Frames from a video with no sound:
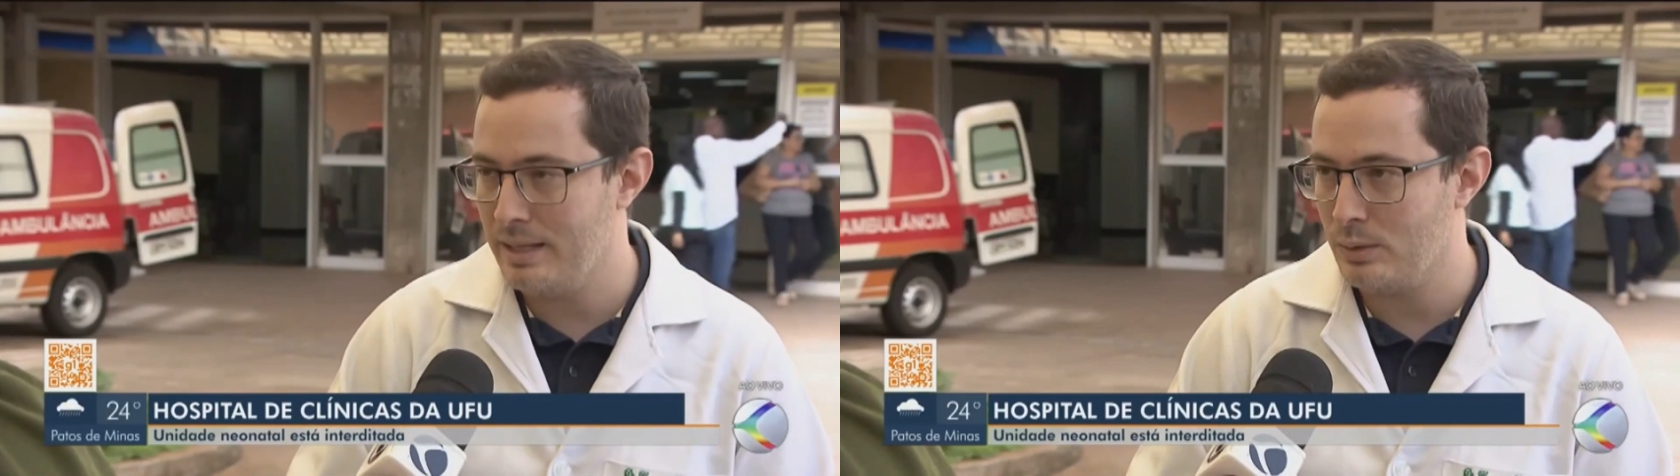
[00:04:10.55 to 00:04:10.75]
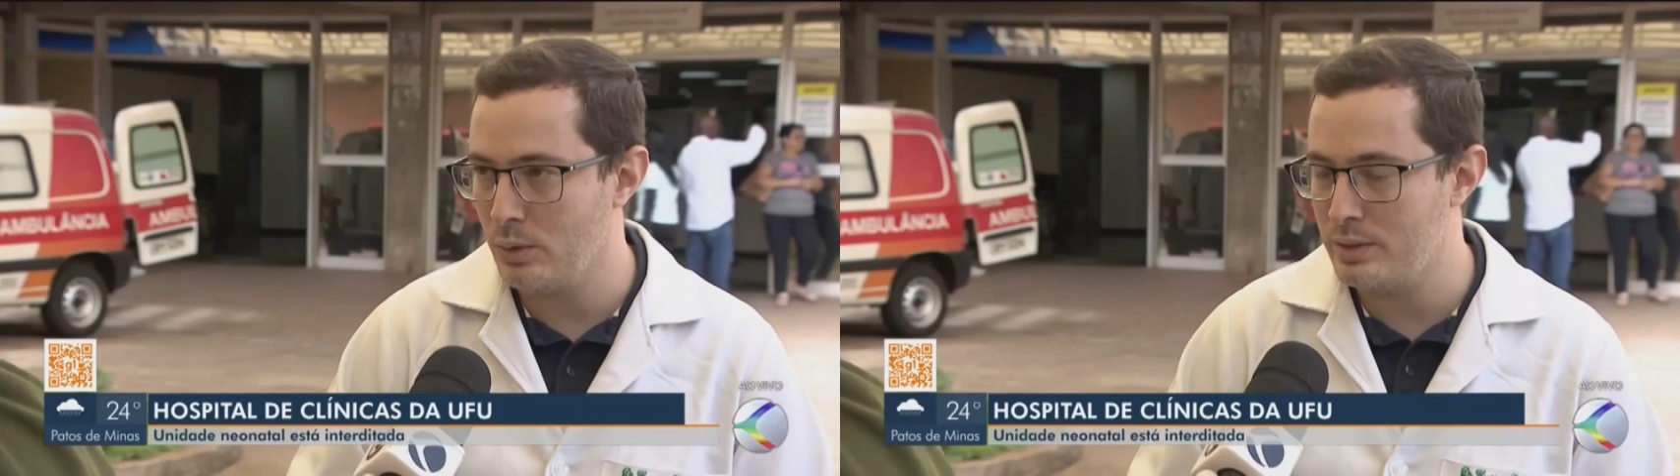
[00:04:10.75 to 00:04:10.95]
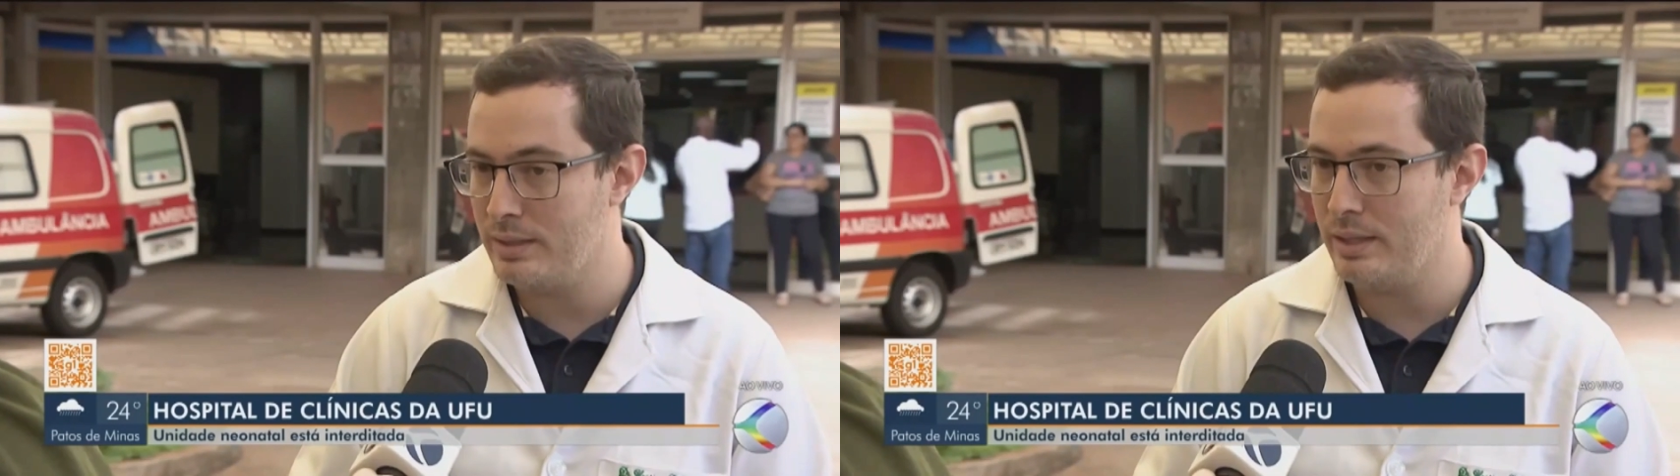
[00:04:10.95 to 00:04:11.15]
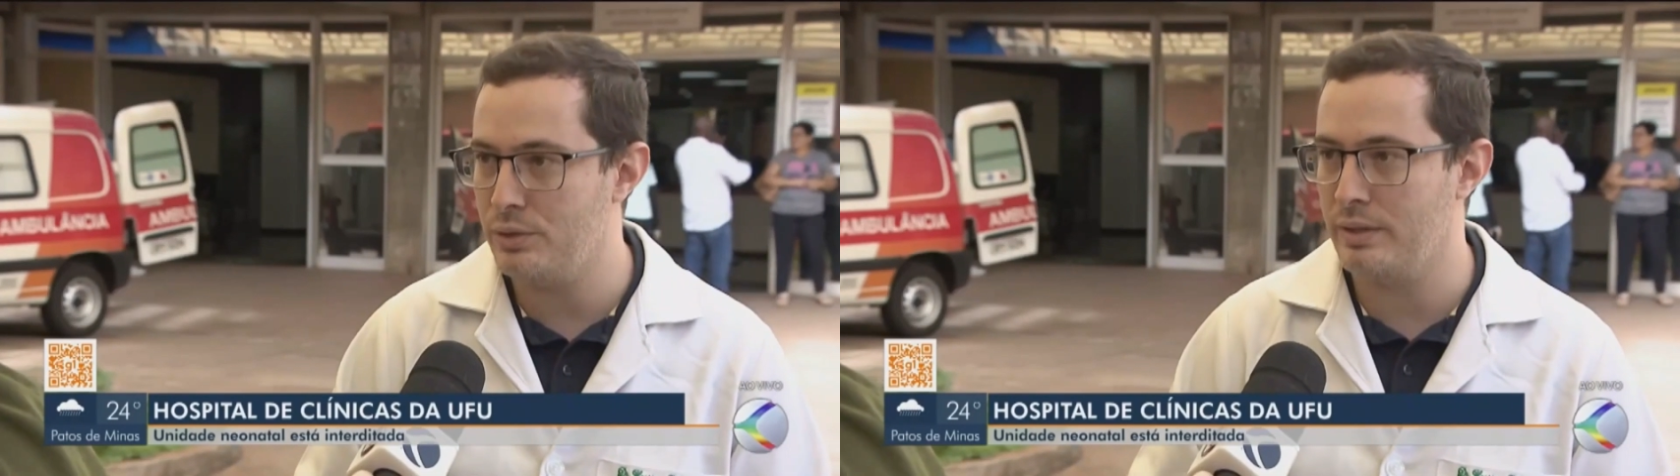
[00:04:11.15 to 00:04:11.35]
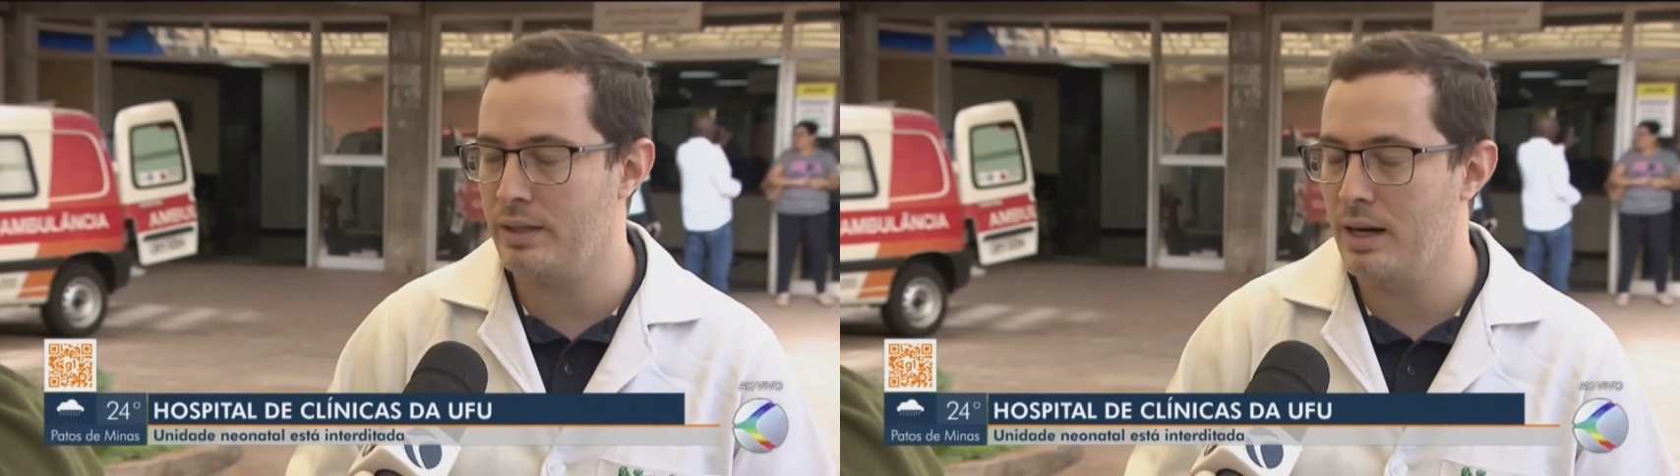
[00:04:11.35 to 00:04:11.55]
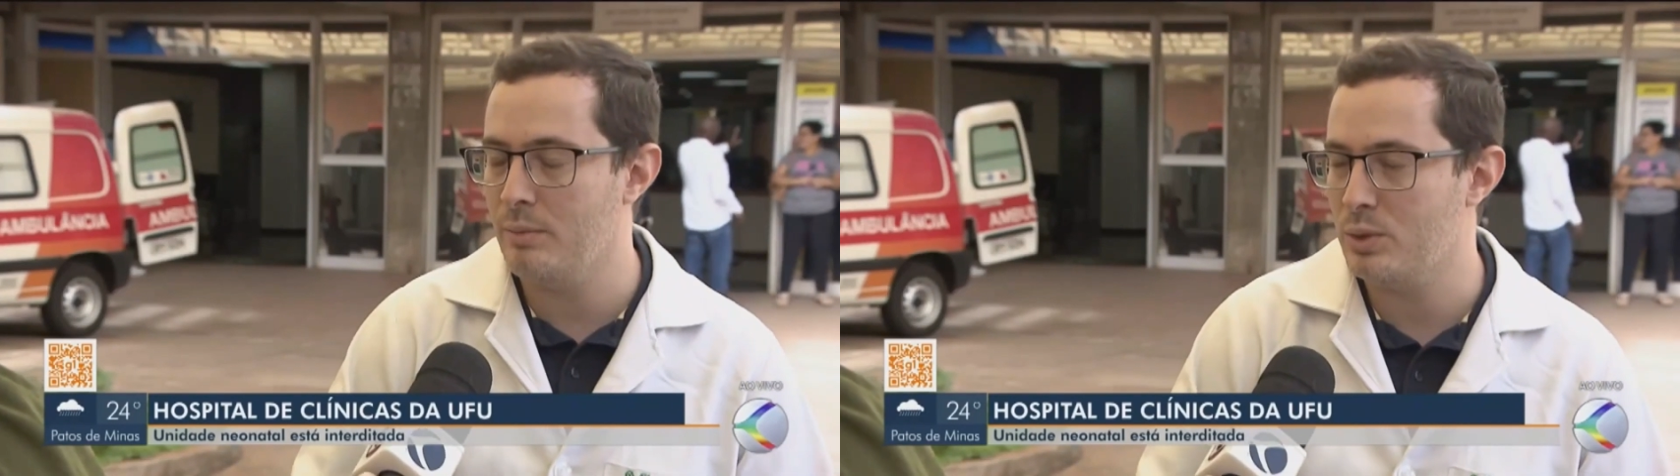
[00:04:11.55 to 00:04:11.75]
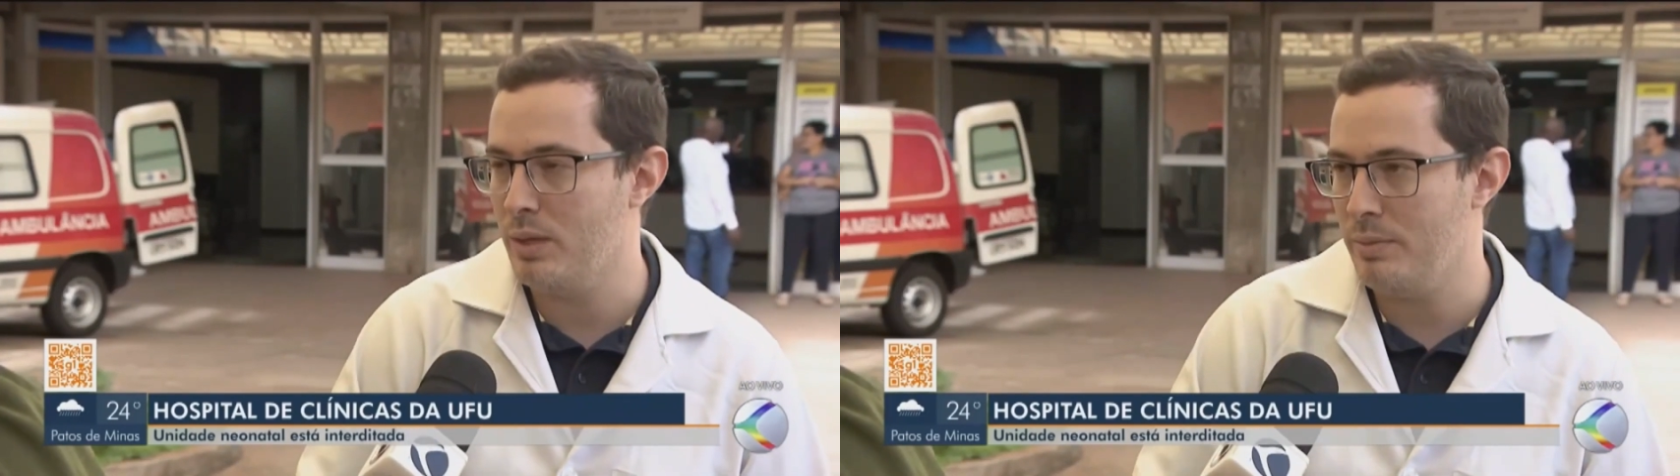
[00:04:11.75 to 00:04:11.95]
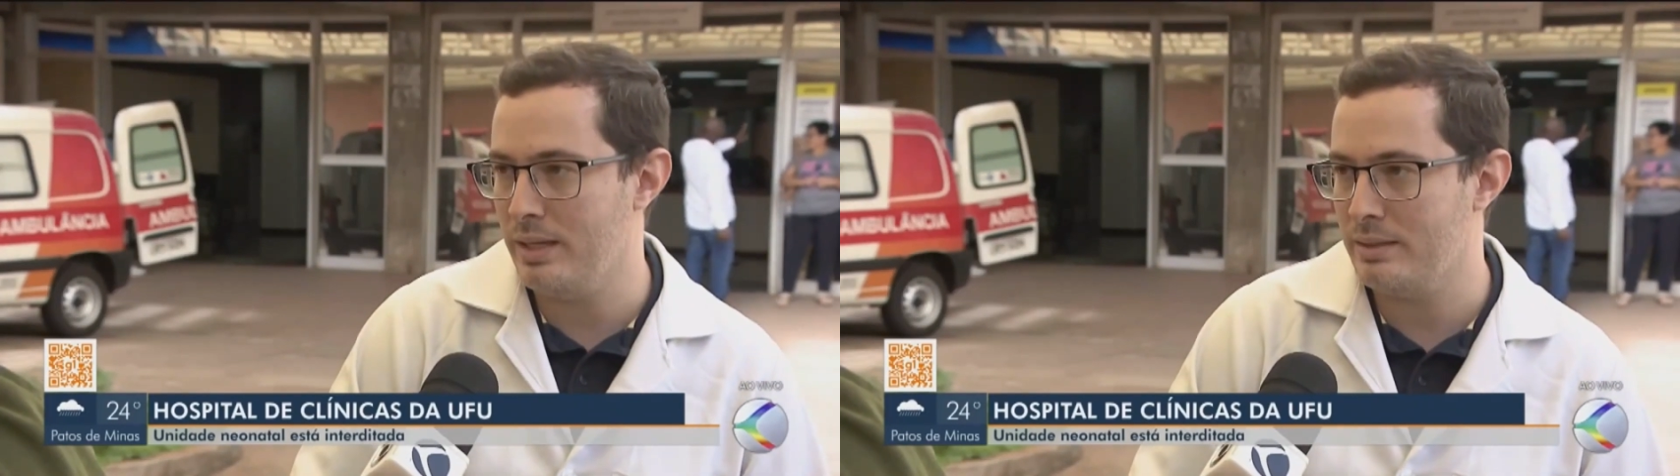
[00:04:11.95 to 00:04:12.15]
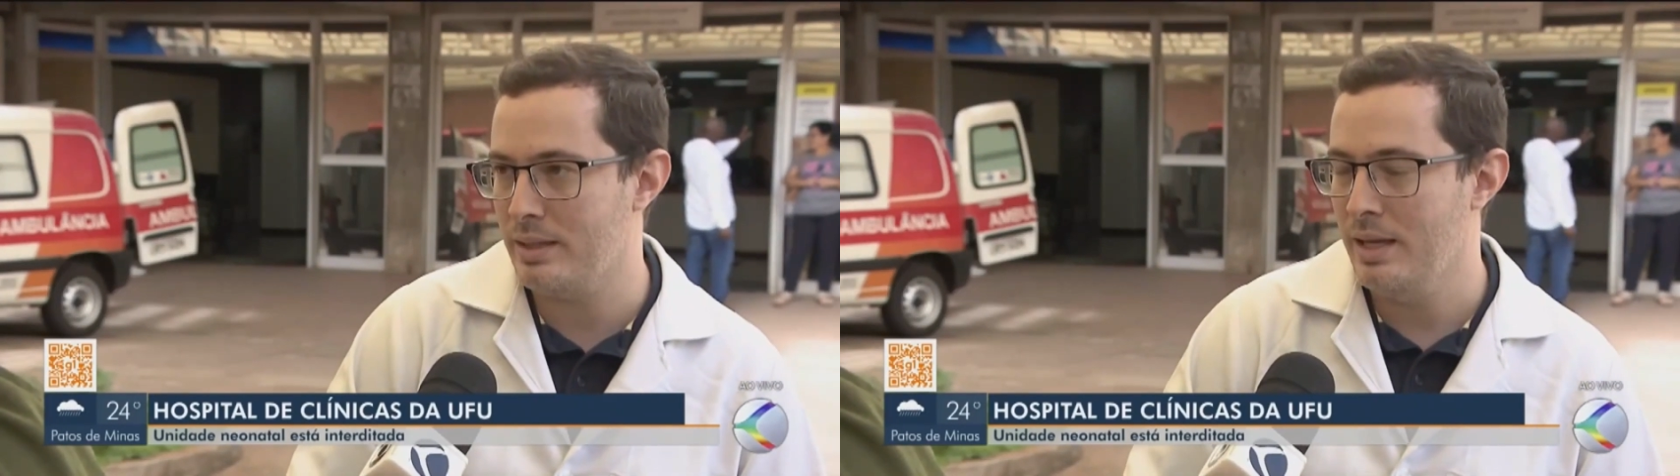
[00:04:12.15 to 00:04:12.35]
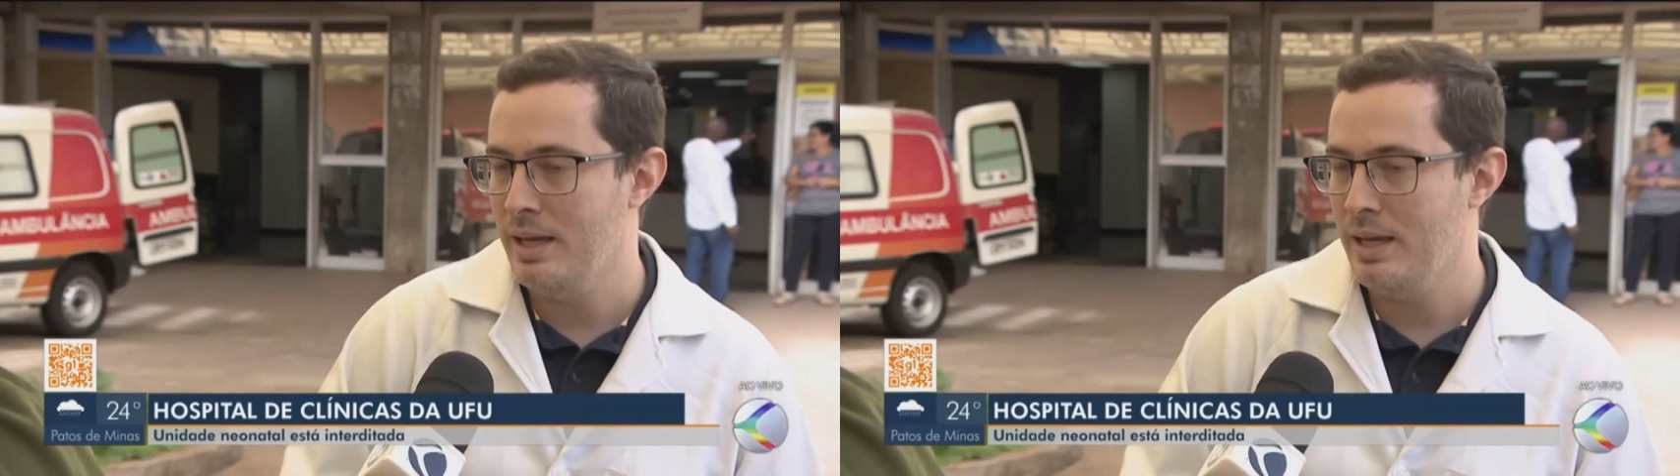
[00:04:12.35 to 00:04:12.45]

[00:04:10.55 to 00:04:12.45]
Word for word: Então, nós identificamos bebês